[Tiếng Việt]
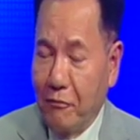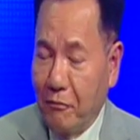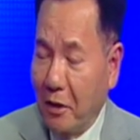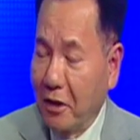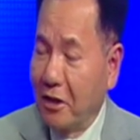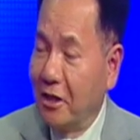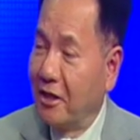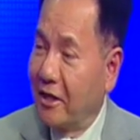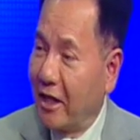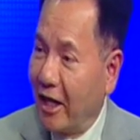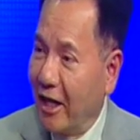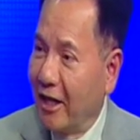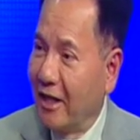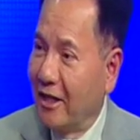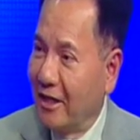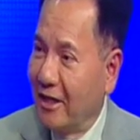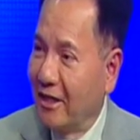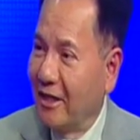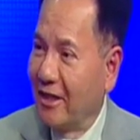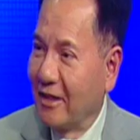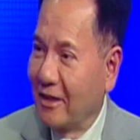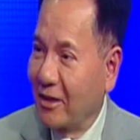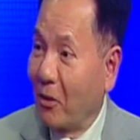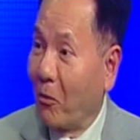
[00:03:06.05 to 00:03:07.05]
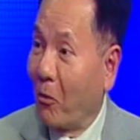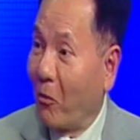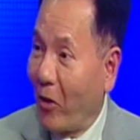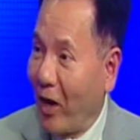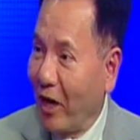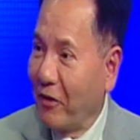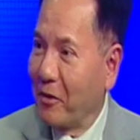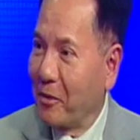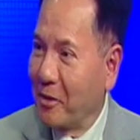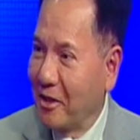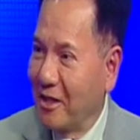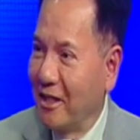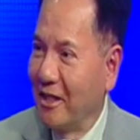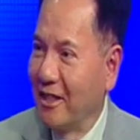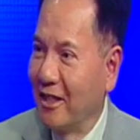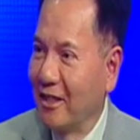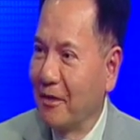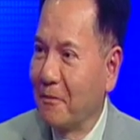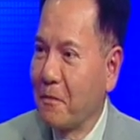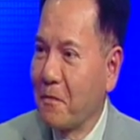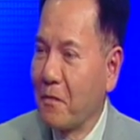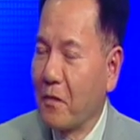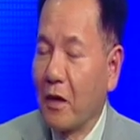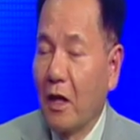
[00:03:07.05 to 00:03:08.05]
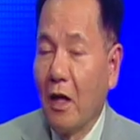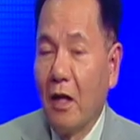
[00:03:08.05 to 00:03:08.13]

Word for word: bác sĩ gia đình tổng quát rồi bác sĩ hơn. Dạ.